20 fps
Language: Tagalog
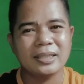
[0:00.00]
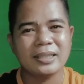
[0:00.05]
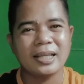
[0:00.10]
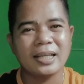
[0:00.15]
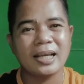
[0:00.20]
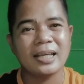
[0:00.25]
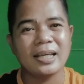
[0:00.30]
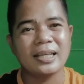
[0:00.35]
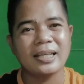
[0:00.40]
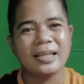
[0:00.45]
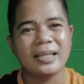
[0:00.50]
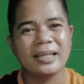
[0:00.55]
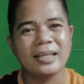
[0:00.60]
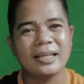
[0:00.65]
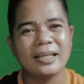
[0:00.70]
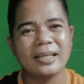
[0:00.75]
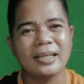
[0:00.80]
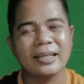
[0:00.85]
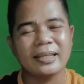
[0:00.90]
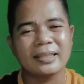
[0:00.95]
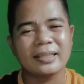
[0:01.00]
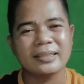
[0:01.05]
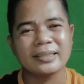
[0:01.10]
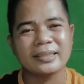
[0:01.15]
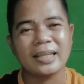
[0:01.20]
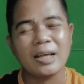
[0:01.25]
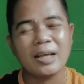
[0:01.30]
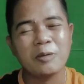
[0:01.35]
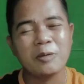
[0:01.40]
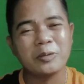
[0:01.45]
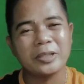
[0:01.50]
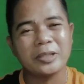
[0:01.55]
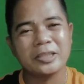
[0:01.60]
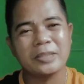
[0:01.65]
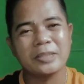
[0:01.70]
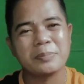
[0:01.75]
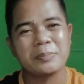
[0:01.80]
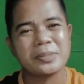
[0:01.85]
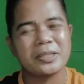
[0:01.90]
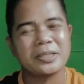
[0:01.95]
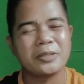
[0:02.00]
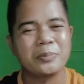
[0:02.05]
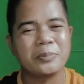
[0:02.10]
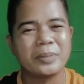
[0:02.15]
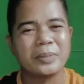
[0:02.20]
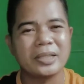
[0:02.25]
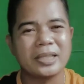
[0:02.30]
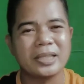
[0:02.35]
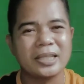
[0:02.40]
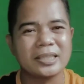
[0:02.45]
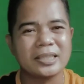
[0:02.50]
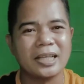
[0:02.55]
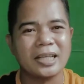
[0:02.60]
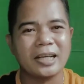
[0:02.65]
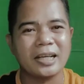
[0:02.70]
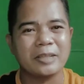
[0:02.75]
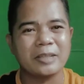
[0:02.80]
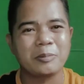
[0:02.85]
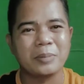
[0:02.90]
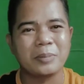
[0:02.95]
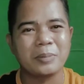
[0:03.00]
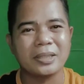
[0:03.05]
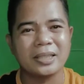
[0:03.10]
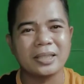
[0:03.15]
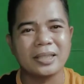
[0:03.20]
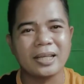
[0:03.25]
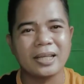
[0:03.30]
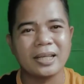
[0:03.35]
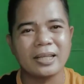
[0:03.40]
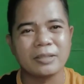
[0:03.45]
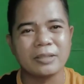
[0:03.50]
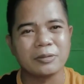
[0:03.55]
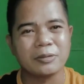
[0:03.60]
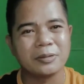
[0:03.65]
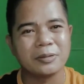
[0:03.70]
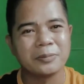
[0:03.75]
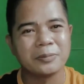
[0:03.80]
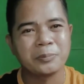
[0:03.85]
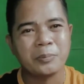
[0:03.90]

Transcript: dahil sa counting tips na yung binigay sa akin ng matanda na yun